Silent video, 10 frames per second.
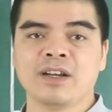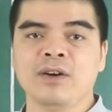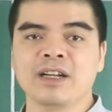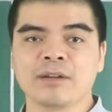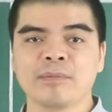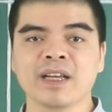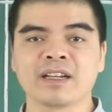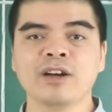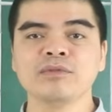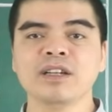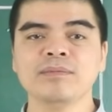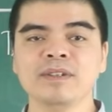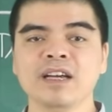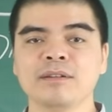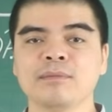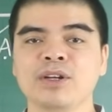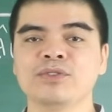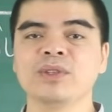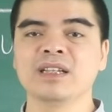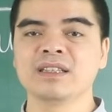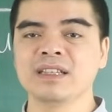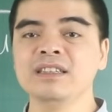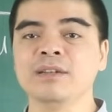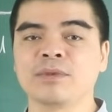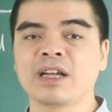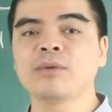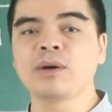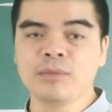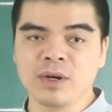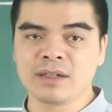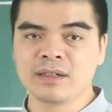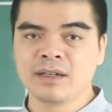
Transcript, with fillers: Họ đặc biệt không chấp nhận mọi chuyện tiến triển một cách quá muộn,